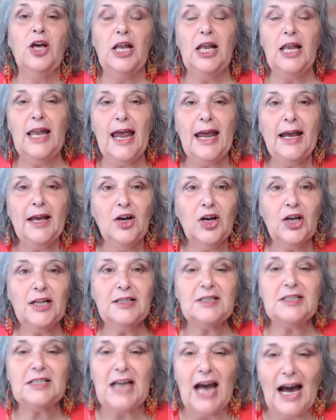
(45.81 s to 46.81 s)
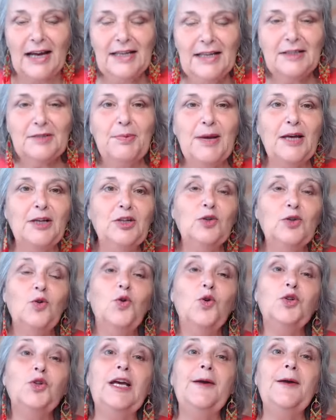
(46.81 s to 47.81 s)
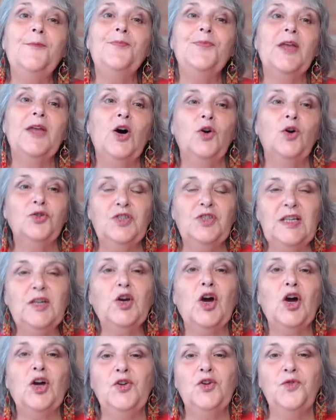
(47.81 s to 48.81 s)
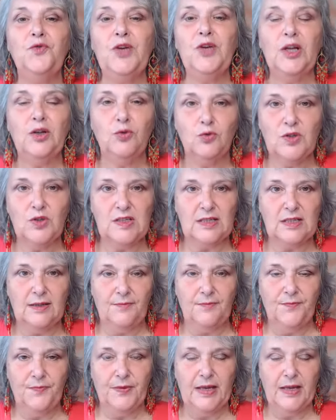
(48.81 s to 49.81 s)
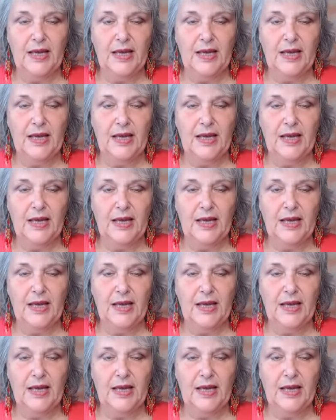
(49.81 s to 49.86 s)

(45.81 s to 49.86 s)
längere Zeitperiode und die können wir nutzen.